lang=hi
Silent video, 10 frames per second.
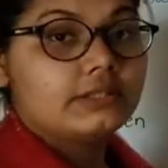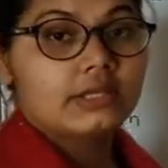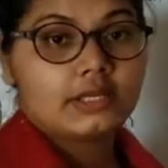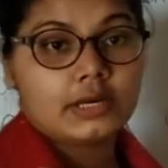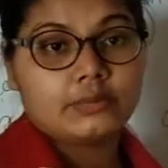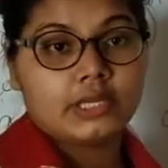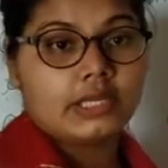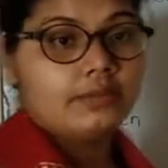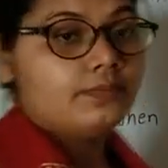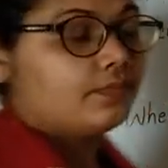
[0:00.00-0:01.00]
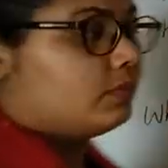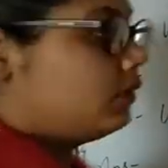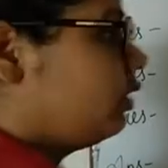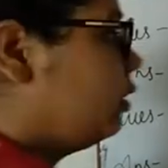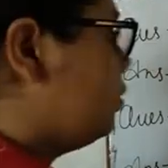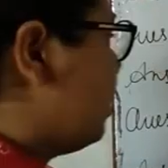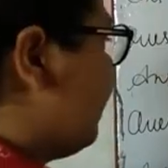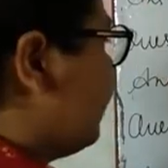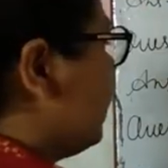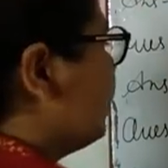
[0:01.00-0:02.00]
से कब मिले तो
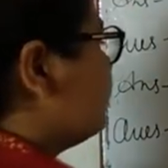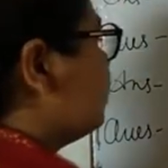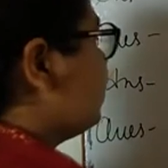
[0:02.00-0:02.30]
आपका आंसर